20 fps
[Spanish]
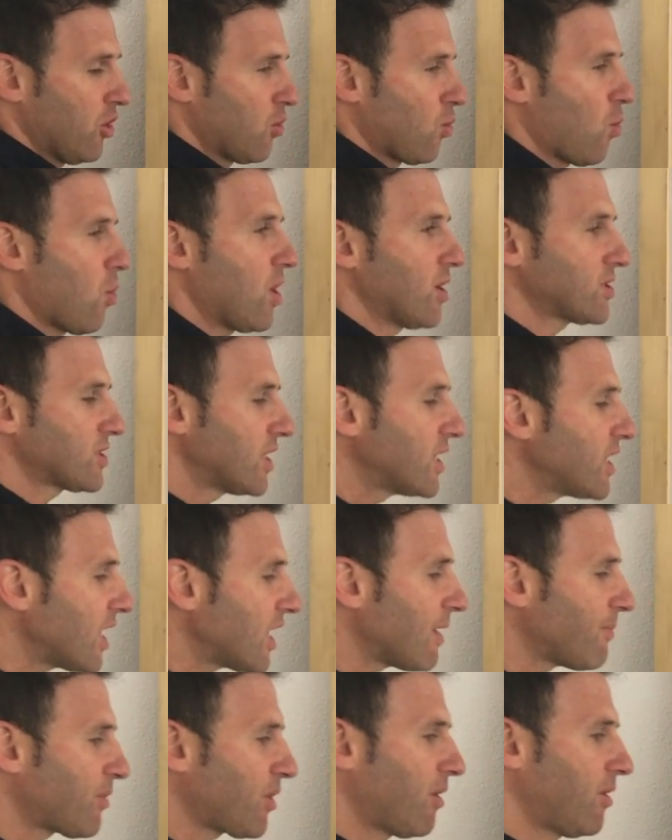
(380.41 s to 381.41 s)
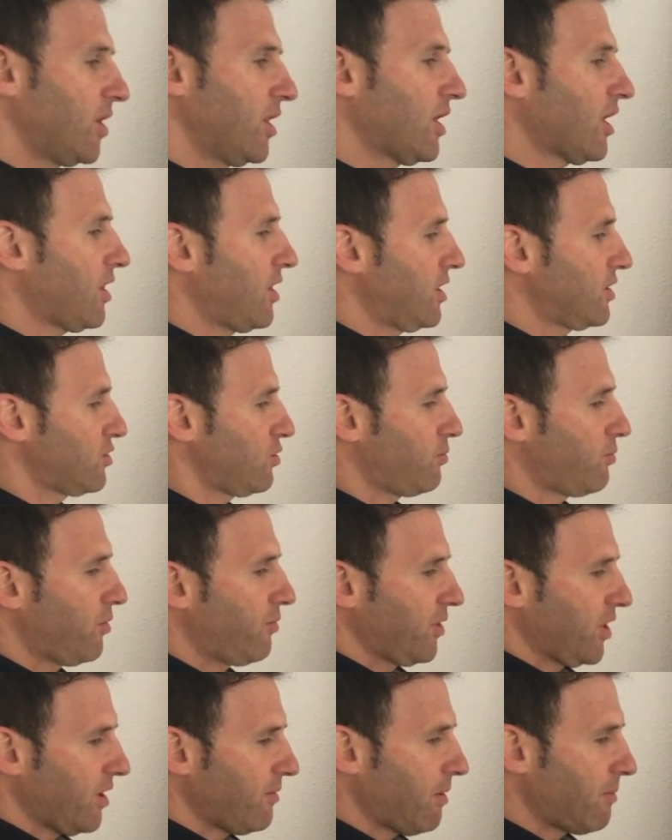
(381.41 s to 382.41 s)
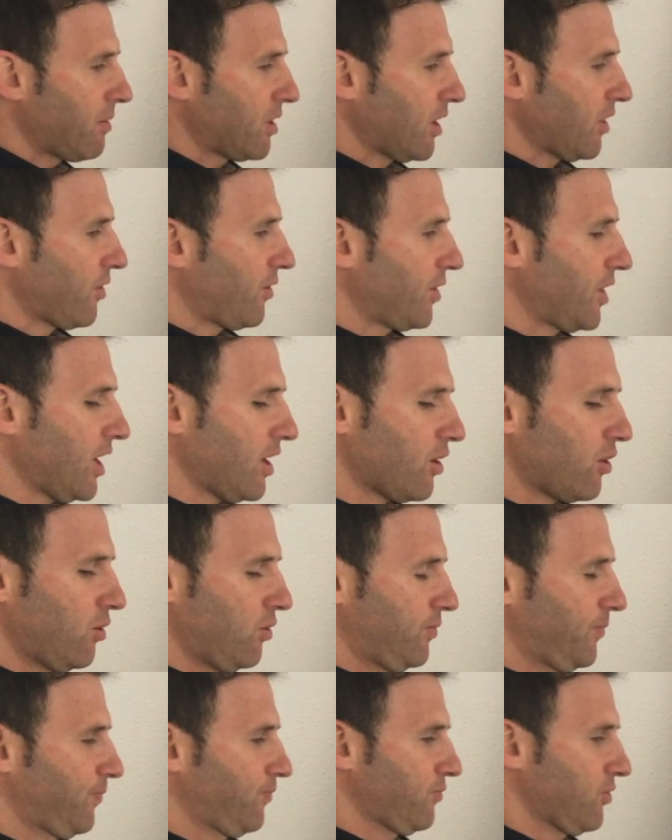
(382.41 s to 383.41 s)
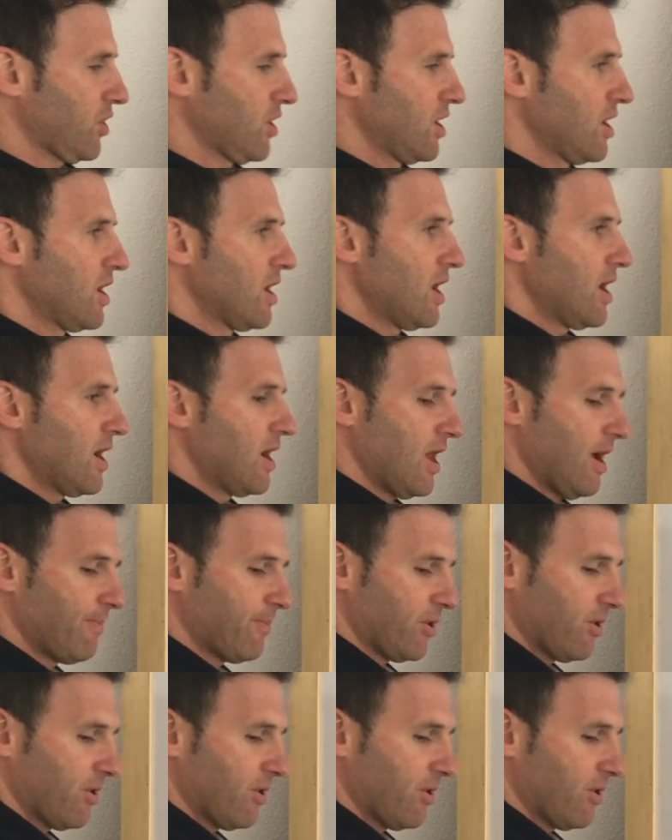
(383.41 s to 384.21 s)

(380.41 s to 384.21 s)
¿Cuál sería la probabilidad de eso? Pues venga, vamos a razonarlo. La